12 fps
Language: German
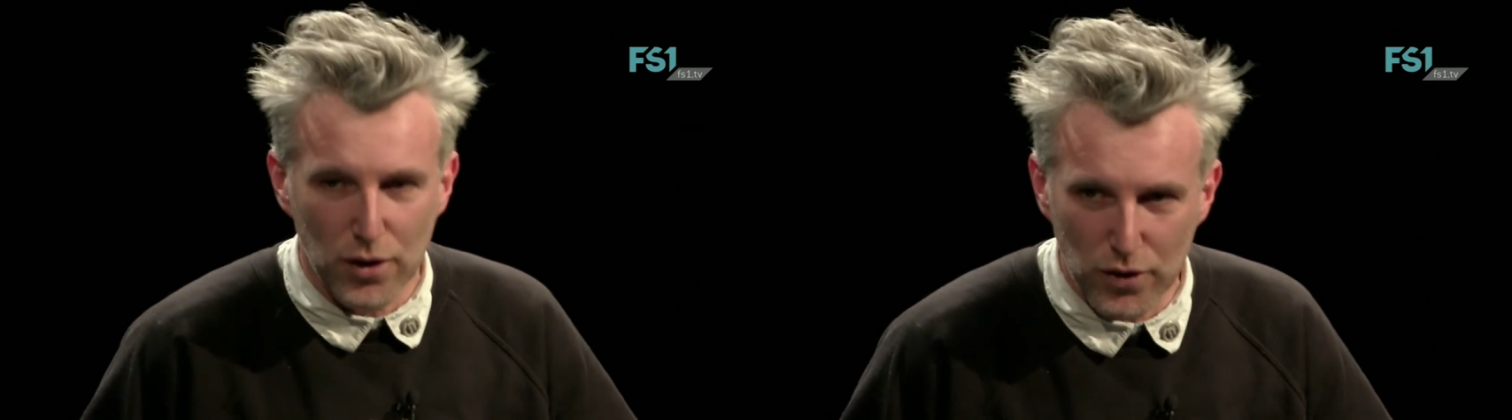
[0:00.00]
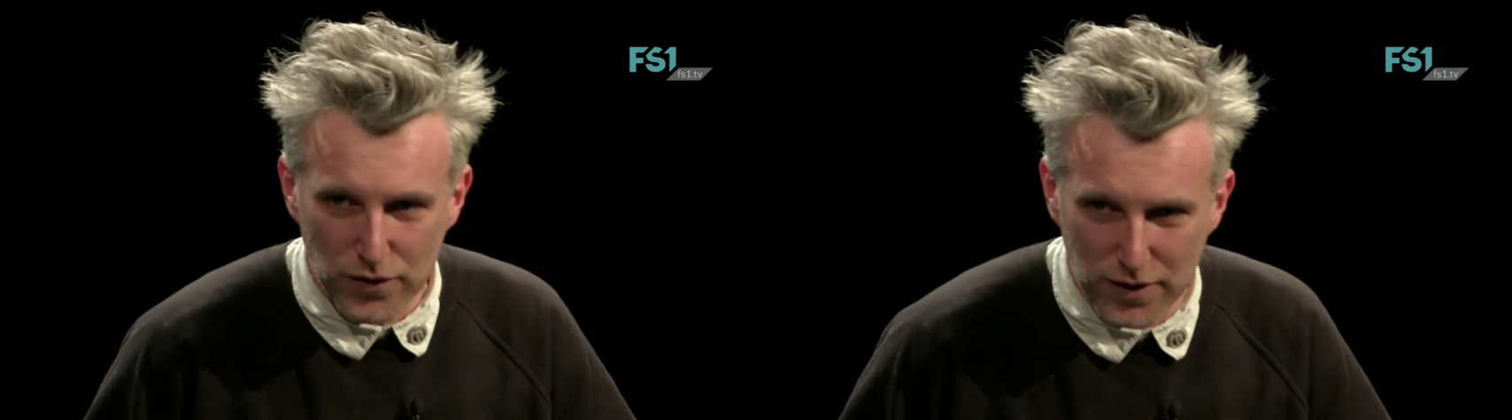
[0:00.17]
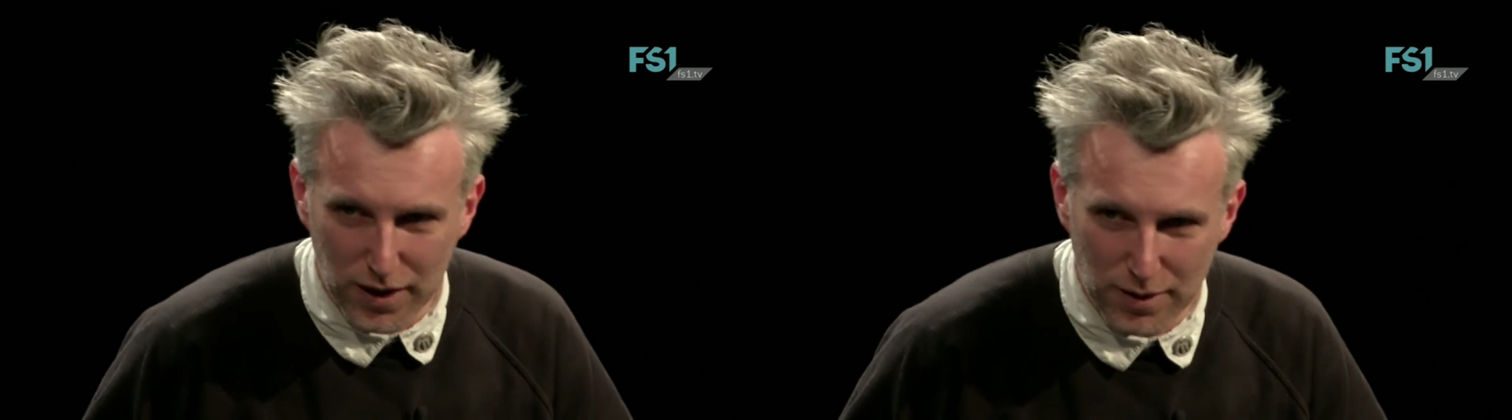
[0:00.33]

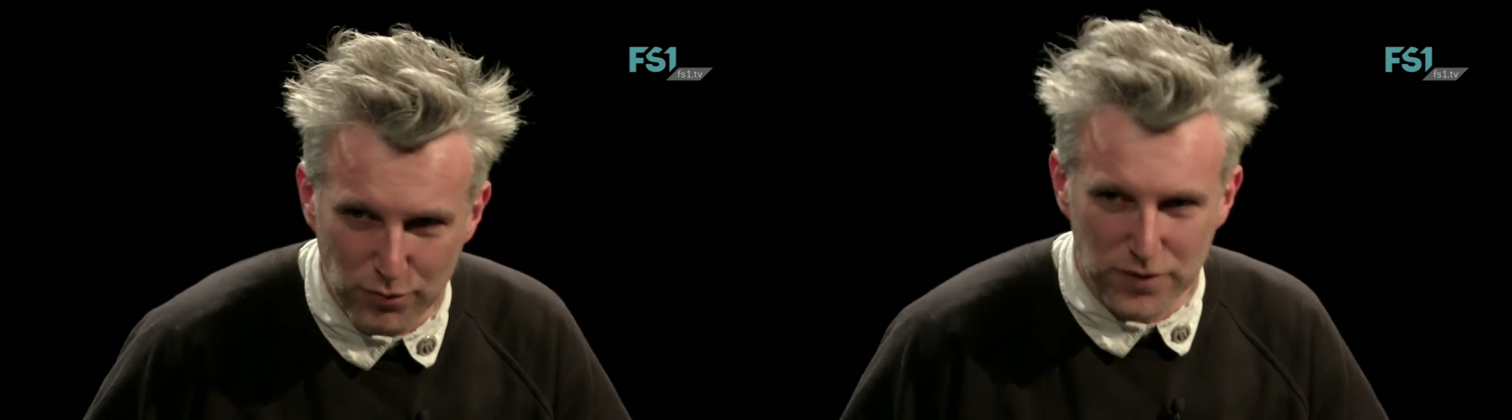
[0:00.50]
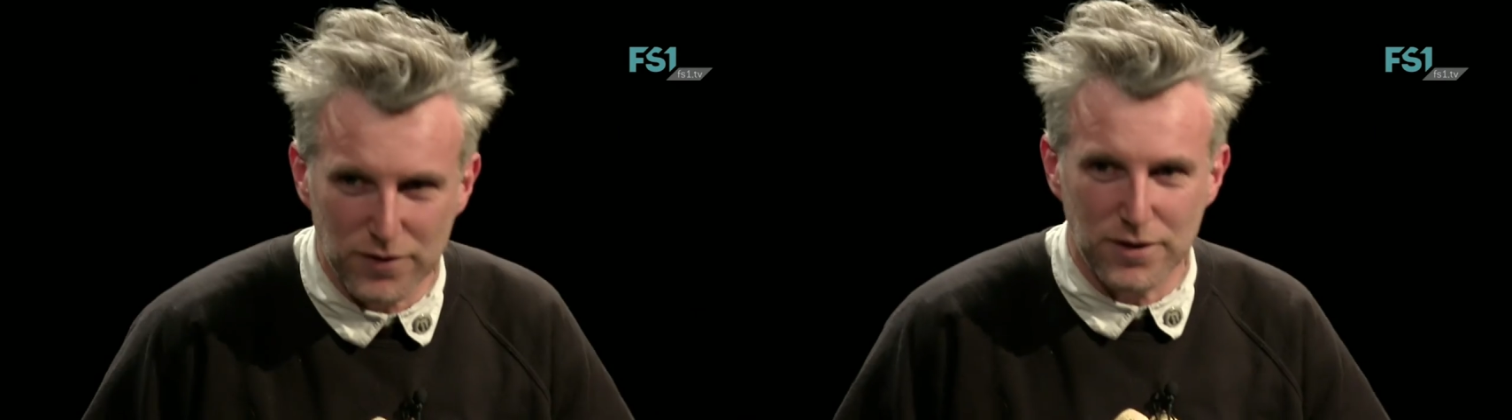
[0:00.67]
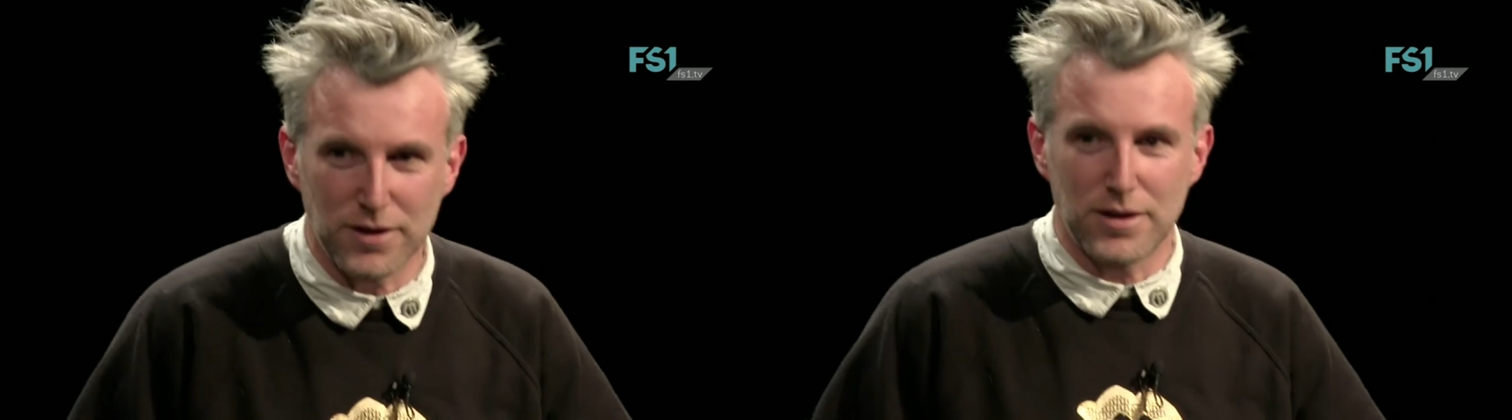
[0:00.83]
Österreich
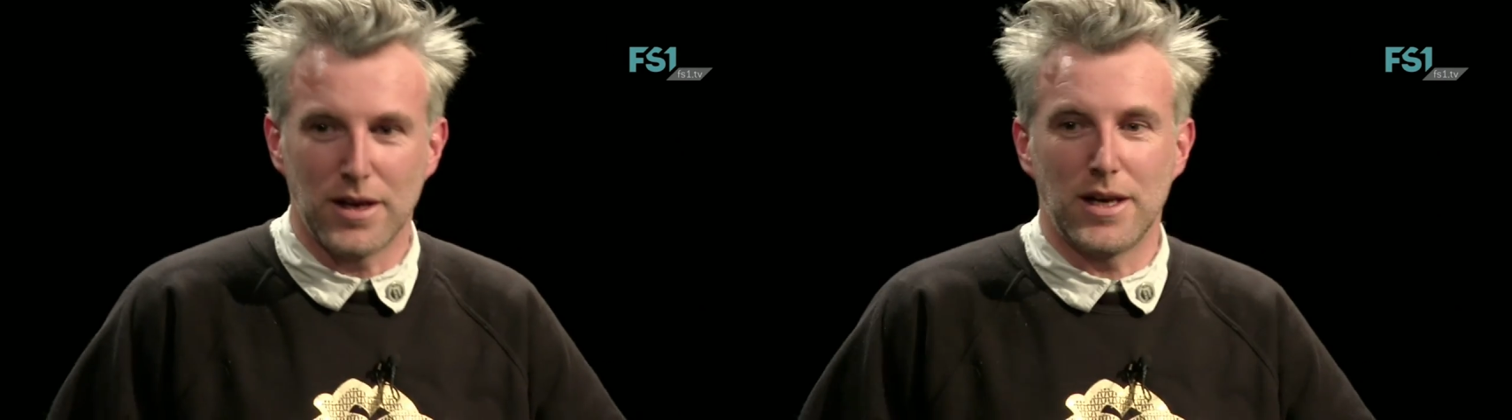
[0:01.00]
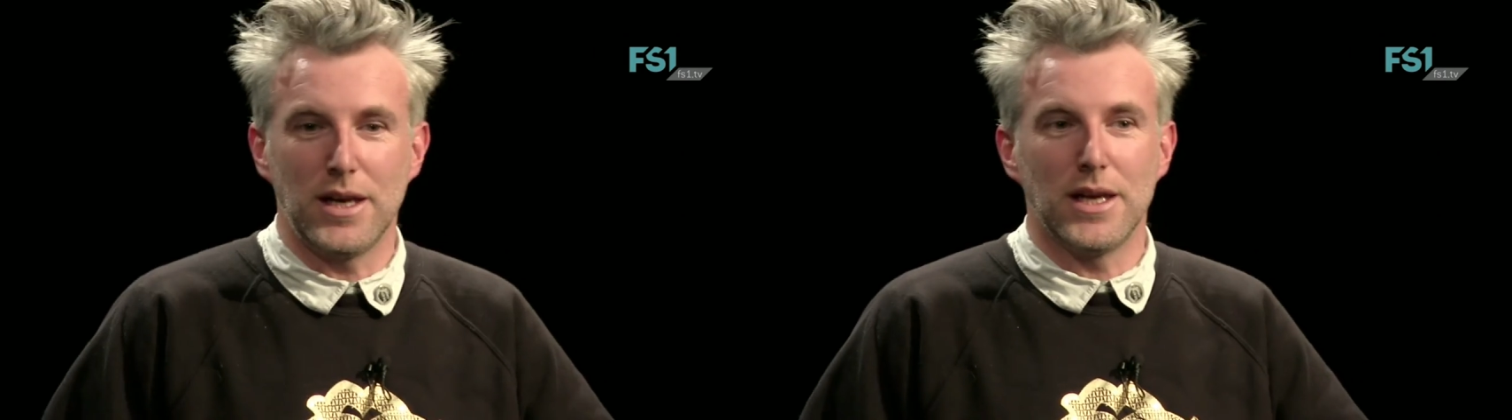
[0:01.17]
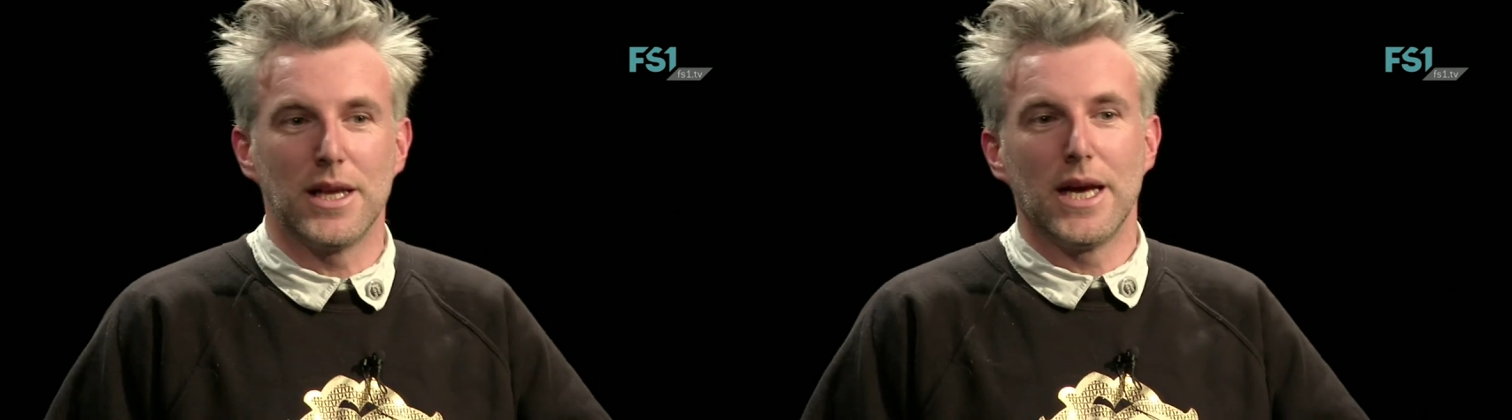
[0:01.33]
müssen sie
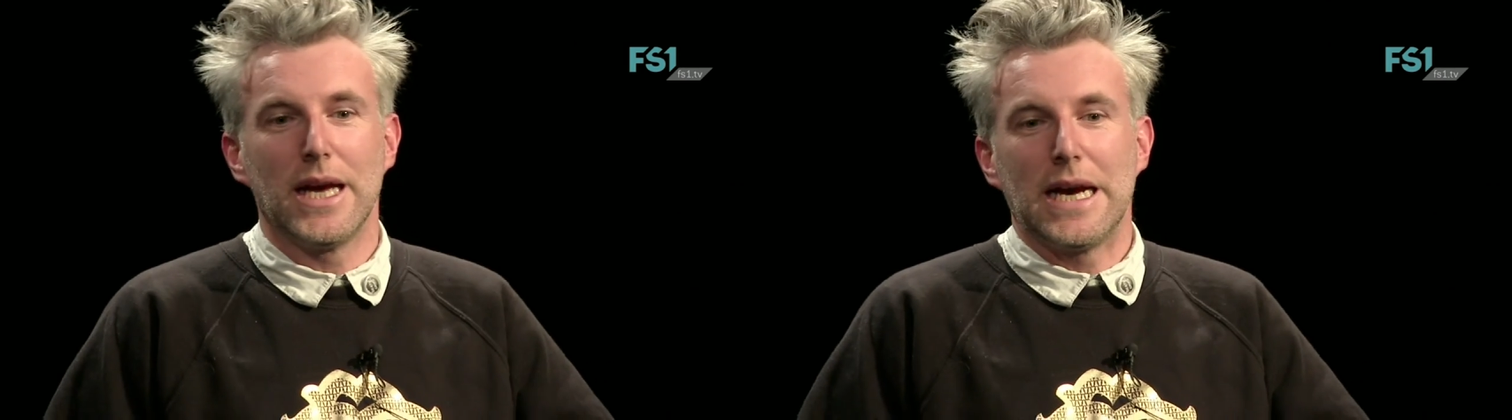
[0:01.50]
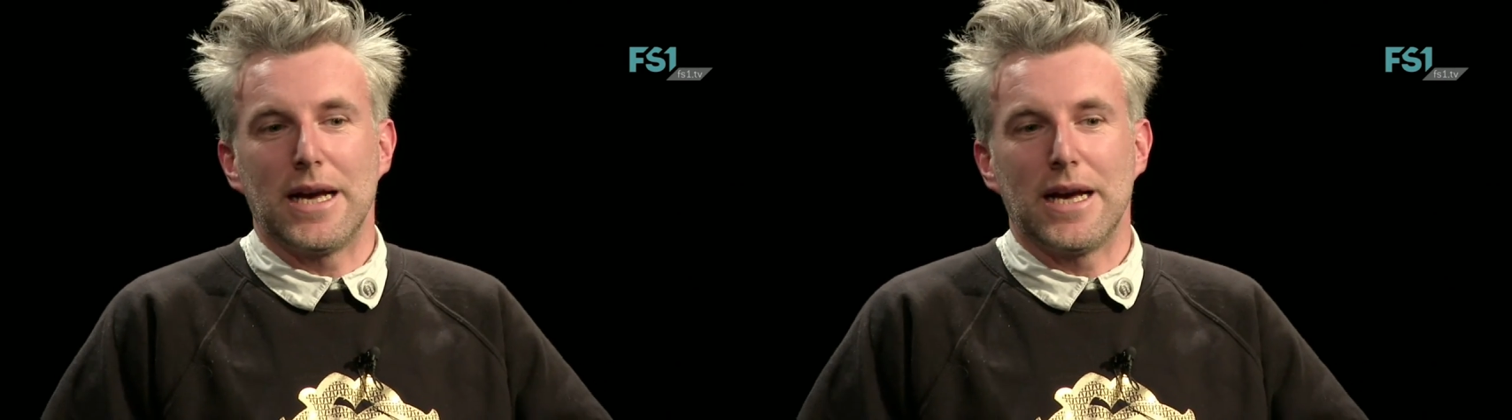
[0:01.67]
integrieren.